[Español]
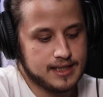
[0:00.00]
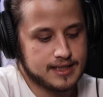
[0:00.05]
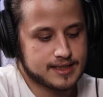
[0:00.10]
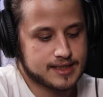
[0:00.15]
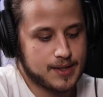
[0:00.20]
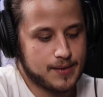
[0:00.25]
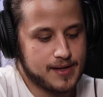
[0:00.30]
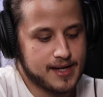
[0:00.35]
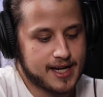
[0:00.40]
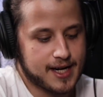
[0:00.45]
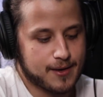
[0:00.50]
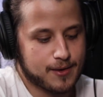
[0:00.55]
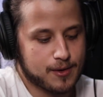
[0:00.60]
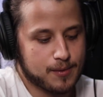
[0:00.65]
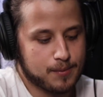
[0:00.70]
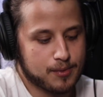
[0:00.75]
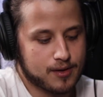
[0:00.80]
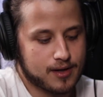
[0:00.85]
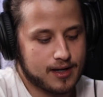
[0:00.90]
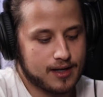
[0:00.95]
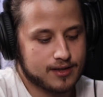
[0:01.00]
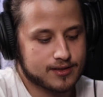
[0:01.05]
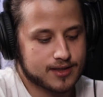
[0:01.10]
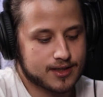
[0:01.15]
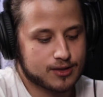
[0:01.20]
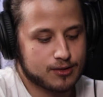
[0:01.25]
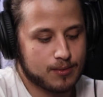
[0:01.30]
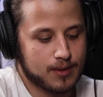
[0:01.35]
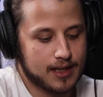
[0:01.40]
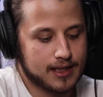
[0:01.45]
Y está bien cabrón porque los
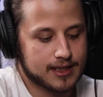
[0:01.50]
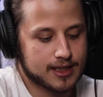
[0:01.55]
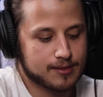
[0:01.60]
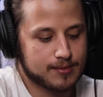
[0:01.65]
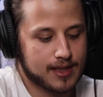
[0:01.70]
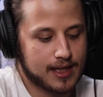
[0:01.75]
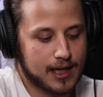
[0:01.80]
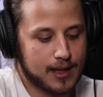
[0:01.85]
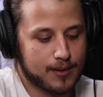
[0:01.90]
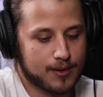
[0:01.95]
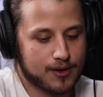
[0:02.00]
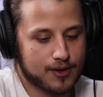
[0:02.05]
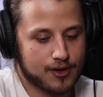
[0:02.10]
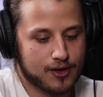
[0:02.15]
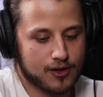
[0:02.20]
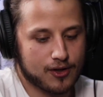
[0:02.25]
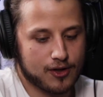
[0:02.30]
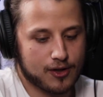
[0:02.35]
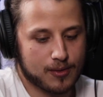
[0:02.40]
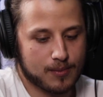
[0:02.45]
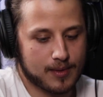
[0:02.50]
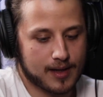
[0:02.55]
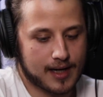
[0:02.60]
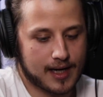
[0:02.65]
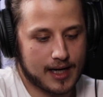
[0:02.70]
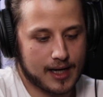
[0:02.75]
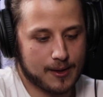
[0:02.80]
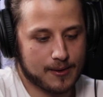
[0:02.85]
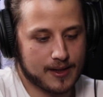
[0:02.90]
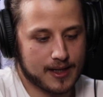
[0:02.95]
deshumanizas bien cabrón. Yo, yo me
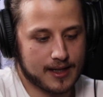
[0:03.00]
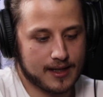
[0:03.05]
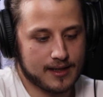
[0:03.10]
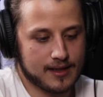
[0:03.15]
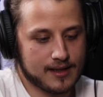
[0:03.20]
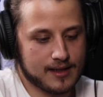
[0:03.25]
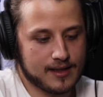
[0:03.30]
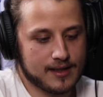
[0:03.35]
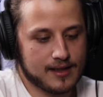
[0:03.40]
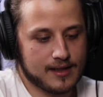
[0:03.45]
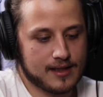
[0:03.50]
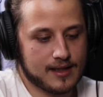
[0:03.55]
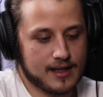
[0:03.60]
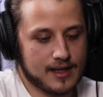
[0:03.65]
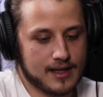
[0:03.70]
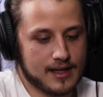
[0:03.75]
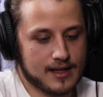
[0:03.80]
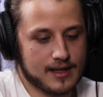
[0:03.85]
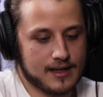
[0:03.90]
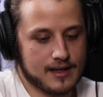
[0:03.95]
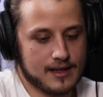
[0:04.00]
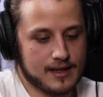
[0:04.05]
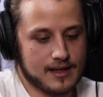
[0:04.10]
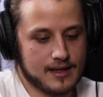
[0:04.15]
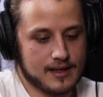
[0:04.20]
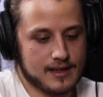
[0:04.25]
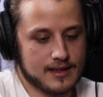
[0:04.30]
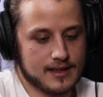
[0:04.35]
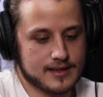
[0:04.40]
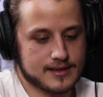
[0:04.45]
clavé en,
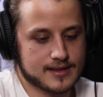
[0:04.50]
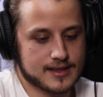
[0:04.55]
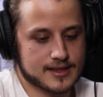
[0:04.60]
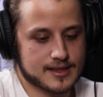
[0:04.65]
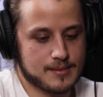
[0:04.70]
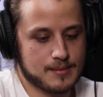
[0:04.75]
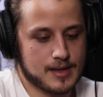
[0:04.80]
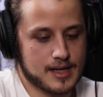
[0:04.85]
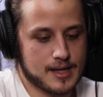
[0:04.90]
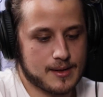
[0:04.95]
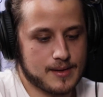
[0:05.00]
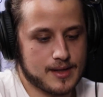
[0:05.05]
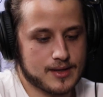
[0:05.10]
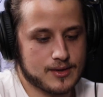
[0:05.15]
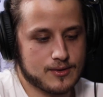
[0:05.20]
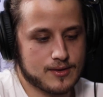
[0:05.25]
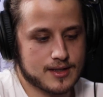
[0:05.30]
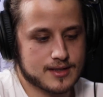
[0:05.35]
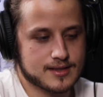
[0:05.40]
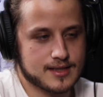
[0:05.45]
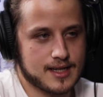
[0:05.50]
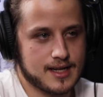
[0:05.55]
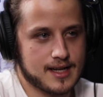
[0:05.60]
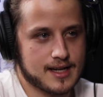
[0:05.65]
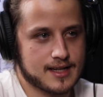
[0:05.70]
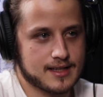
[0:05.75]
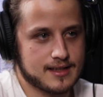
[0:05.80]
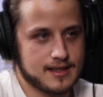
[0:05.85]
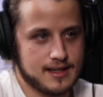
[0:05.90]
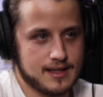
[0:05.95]
eh, esta semana viendo una
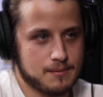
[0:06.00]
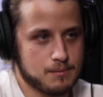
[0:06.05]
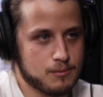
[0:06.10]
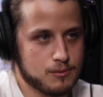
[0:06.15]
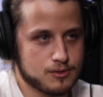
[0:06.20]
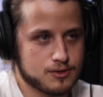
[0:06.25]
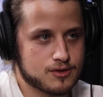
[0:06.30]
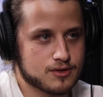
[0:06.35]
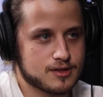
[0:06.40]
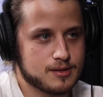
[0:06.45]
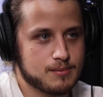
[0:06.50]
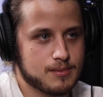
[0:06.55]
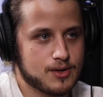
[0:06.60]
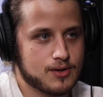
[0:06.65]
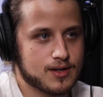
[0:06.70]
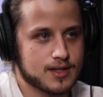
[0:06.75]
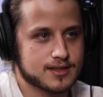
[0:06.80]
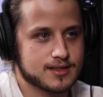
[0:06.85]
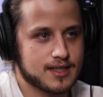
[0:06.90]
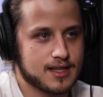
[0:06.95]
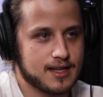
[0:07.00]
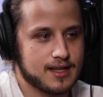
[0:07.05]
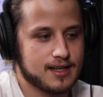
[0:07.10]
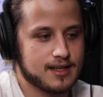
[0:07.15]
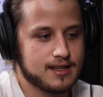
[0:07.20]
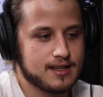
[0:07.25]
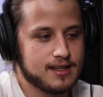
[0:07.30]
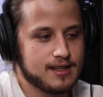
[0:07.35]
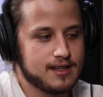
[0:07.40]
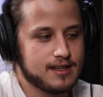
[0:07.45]
serie que tenía mucho sin ver una
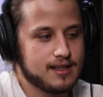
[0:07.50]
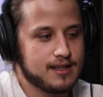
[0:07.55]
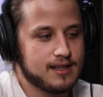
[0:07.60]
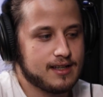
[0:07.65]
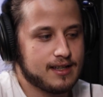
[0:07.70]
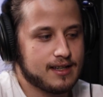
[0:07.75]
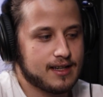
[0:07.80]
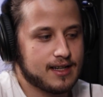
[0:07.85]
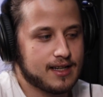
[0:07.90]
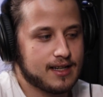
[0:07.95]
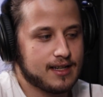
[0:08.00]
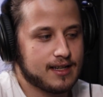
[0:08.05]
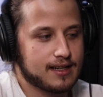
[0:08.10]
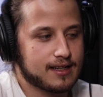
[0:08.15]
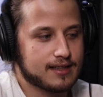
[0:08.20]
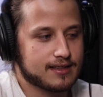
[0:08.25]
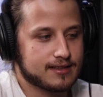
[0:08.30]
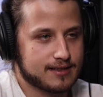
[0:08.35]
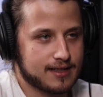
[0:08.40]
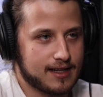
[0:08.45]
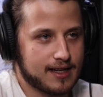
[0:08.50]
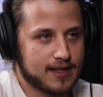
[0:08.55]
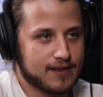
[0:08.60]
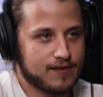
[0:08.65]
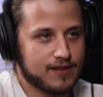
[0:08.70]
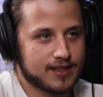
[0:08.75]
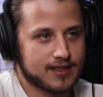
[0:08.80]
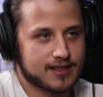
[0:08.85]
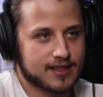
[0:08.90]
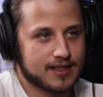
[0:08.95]
serie, eh, que está en
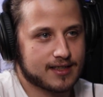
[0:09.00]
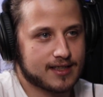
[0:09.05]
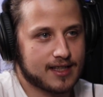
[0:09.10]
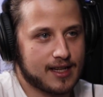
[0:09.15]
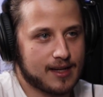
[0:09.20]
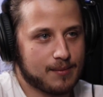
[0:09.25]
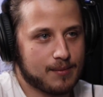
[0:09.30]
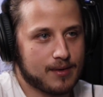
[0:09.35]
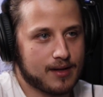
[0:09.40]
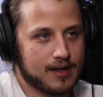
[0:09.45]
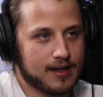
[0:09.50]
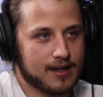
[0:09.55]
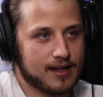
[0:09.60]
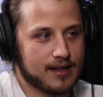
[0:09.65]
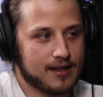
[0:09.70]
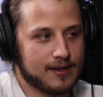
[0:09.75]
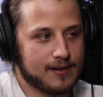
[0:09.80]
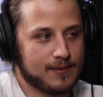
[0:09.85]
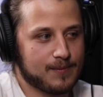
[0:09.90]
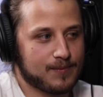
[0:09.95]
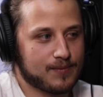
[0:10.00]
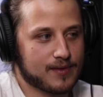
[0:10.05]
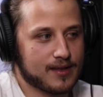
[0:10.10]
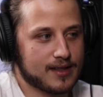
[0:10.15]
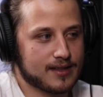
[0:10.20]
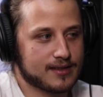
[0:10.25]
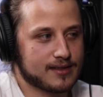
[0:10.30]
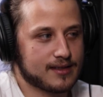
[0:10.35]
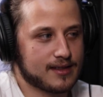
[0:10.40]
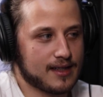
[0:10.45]
Netflix que se llama
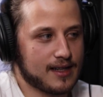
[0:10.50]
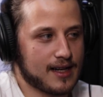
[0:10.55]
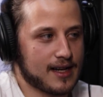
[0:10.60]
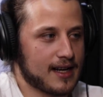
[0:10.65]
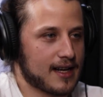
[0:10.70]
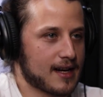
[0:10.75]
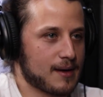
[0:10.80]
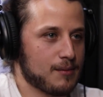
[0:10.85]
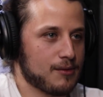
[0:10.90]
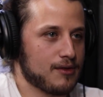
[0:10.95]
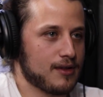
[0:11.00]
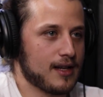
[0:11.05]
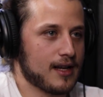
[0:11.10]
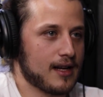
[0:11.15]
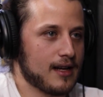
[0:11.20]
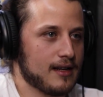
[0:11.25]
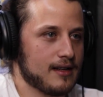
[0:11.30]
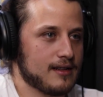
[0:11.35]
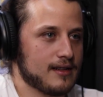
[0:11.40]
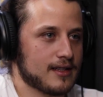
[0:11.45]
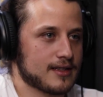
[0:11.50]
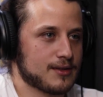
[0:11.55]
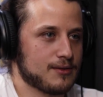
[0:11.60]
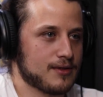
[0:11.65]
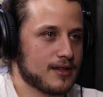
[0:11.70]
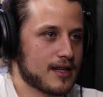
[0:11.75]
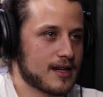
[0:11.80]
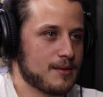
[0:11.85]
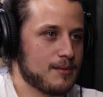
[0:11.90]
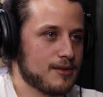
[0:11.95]
este, la guerra mundial, la
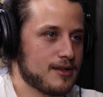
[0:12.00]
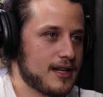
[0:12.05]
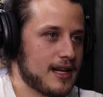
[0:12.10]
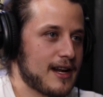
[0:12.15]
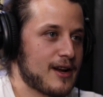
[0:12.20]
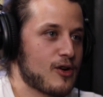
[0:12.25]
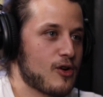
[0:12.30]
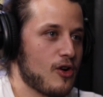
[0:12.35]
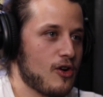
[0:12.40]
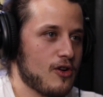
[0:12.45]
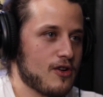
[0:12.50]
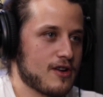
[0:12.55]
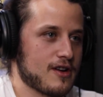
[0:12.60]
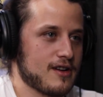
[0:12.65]
segunda guerra mundial en color.